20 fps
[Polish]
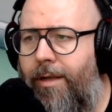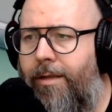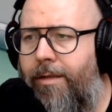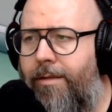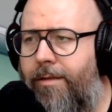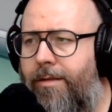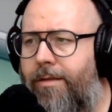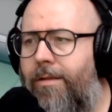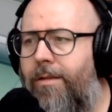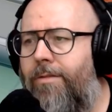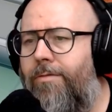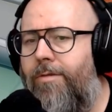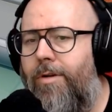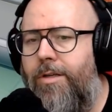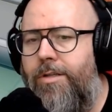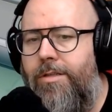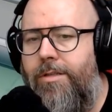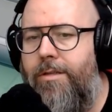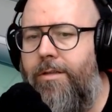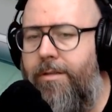tak, no
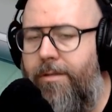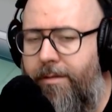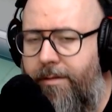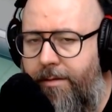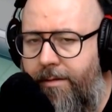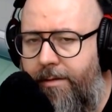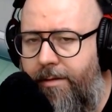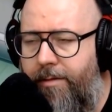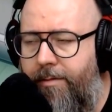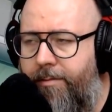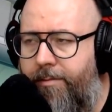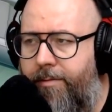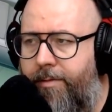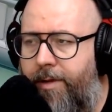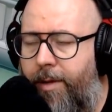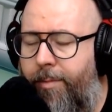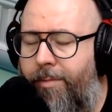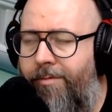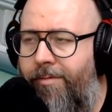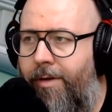właśnie.
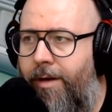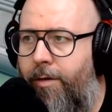Ja